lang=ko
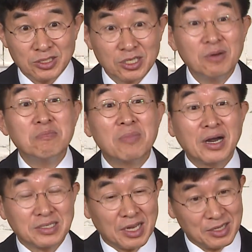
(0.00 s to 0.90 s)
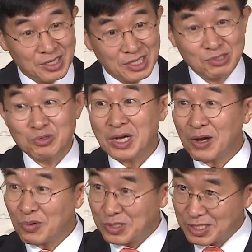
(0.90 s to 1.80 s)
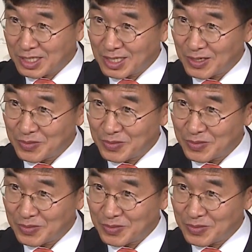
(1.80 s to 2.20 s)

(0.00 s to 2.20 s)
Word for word: 천막 짜는 기술을 갖고 있었잖아요.